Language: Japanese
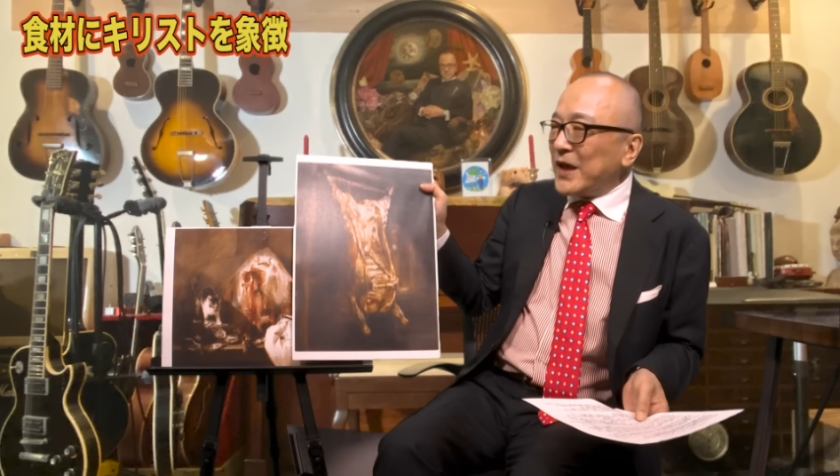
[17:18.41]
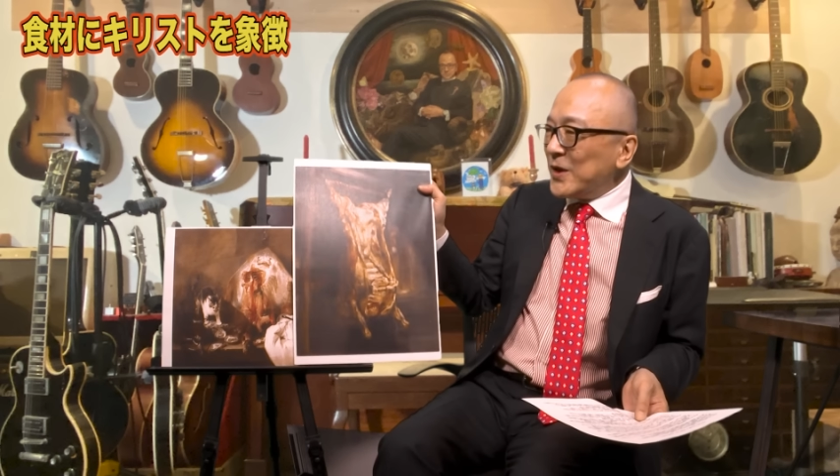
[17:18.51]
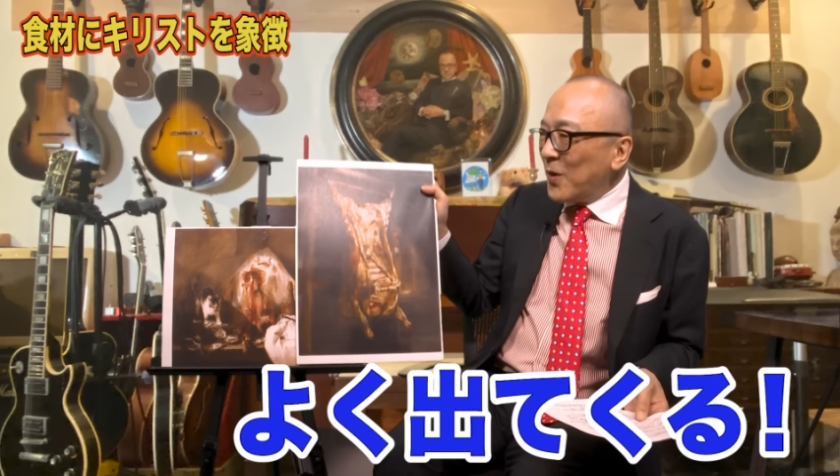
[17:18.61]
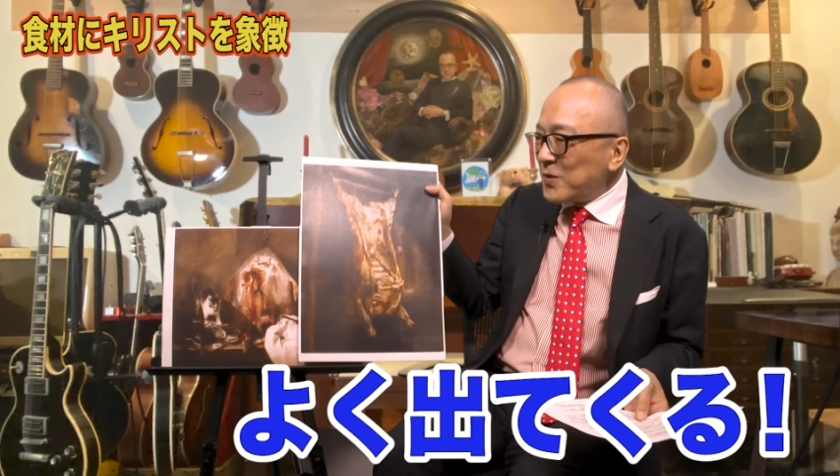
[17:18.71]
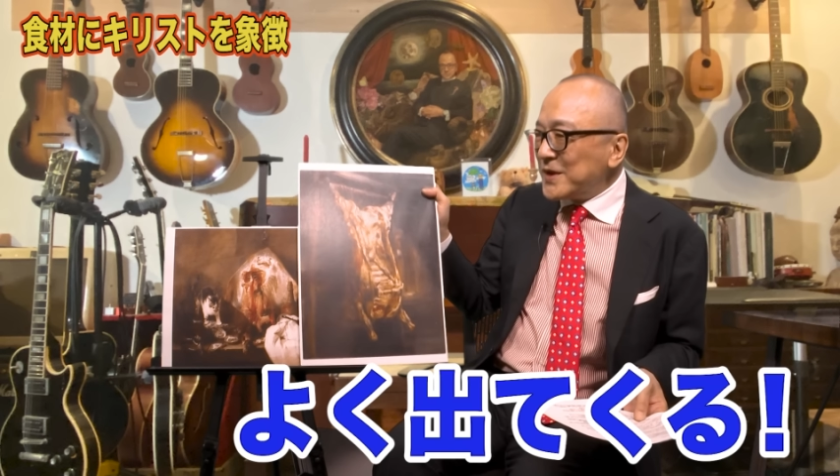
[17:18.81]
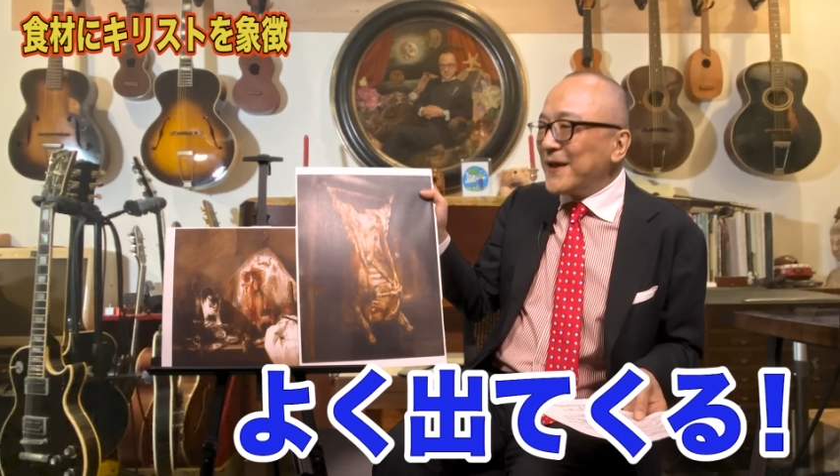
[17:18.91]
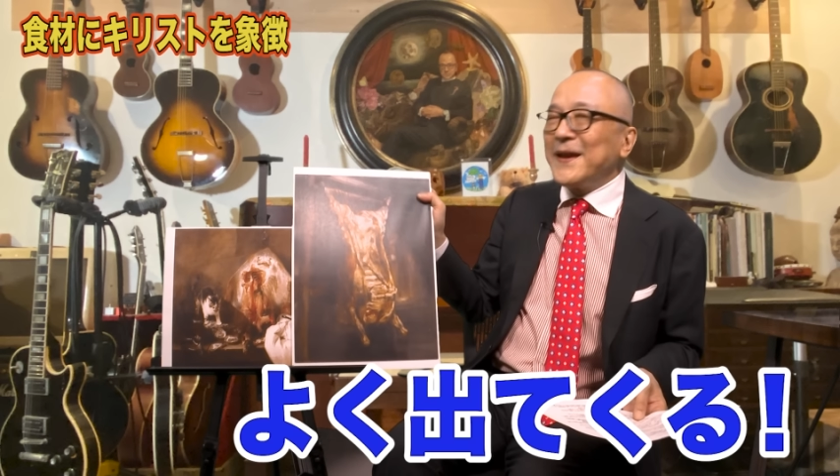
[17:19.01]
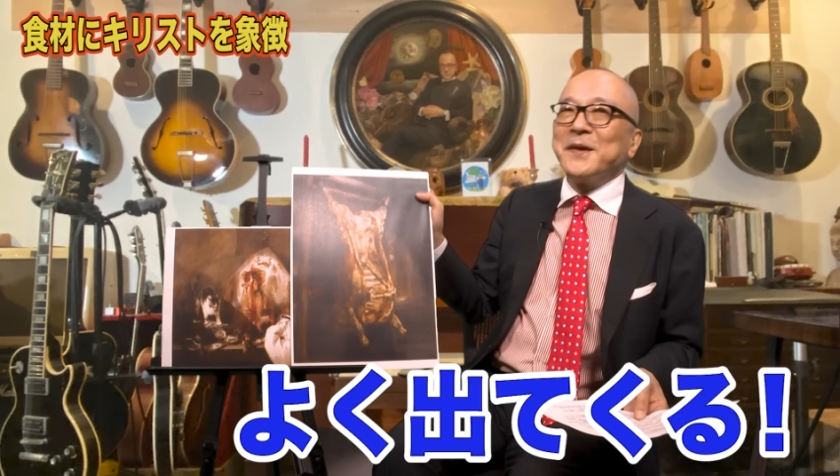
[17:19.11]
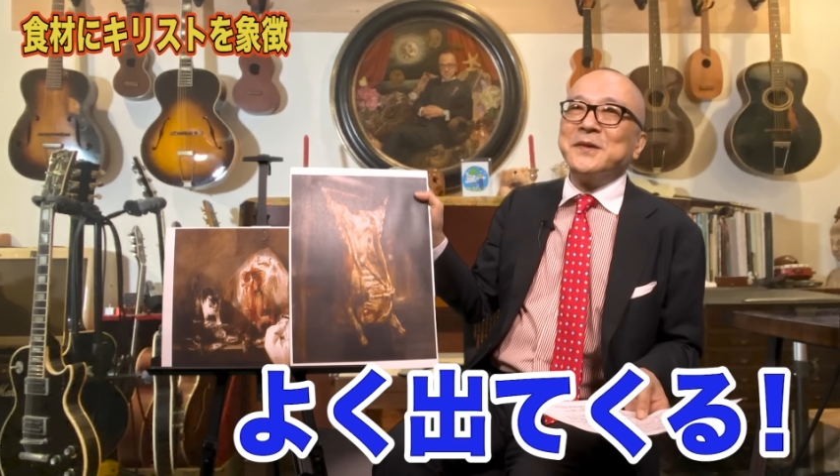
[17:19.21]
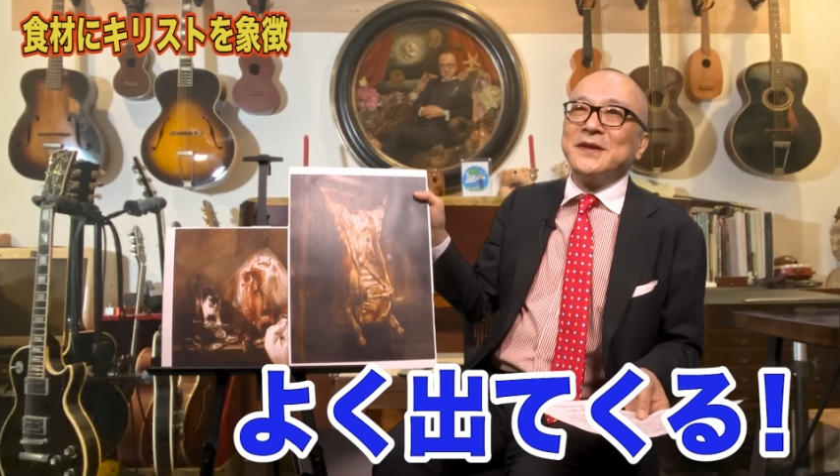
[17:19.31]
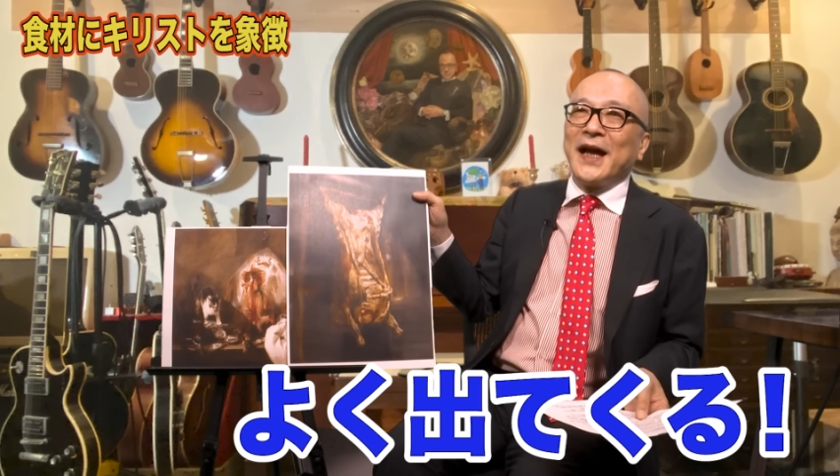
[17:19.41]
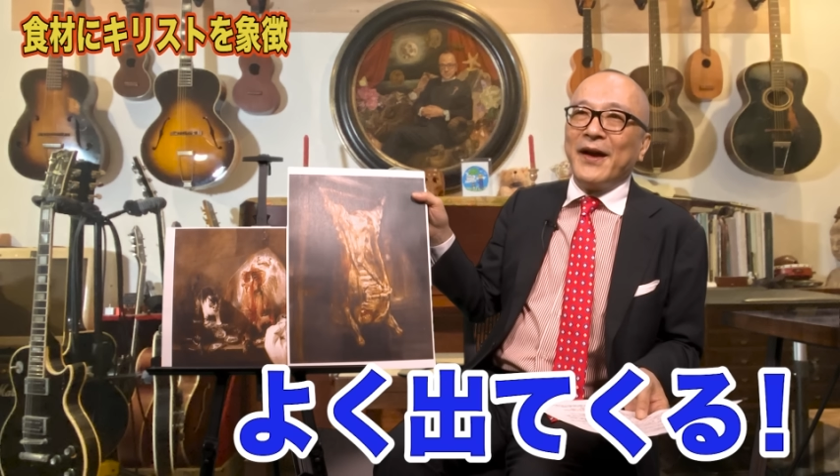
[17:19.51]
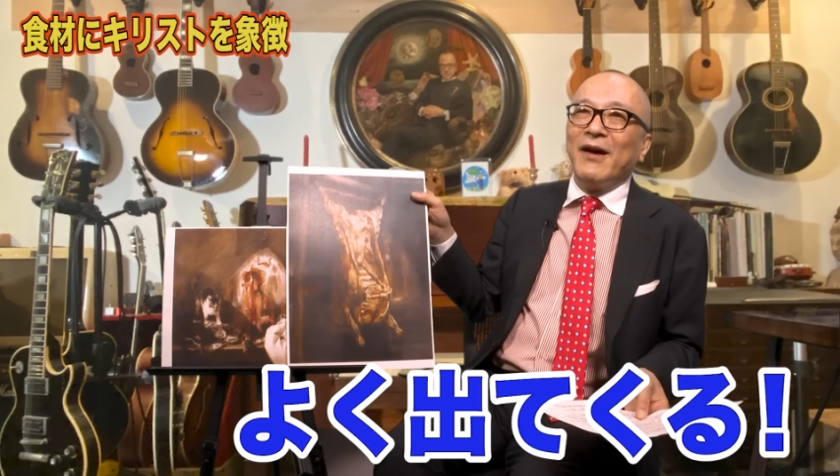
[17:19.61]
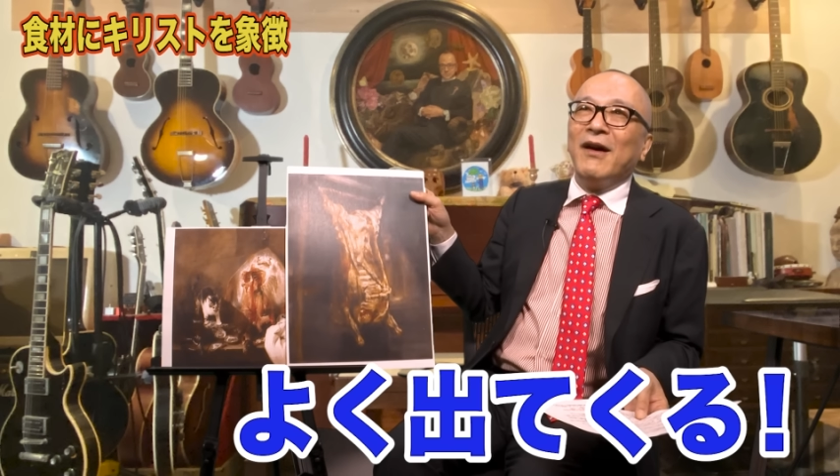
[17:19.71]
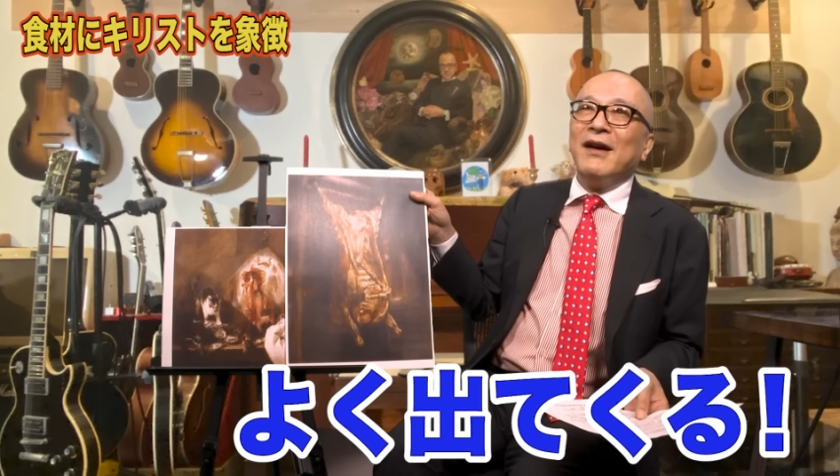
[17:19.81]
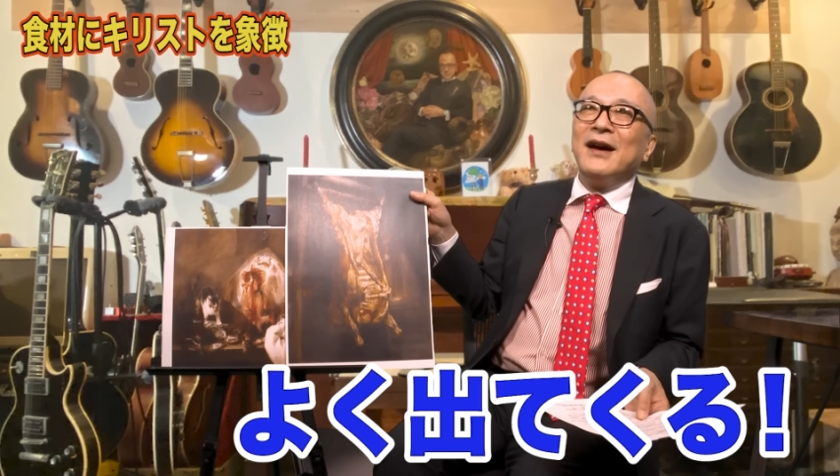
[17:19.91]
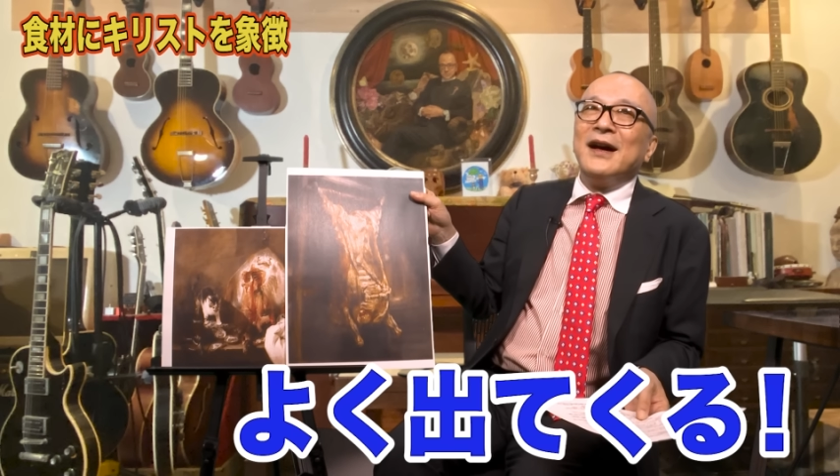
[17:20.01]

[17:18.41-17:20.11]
よく出てくんだよ。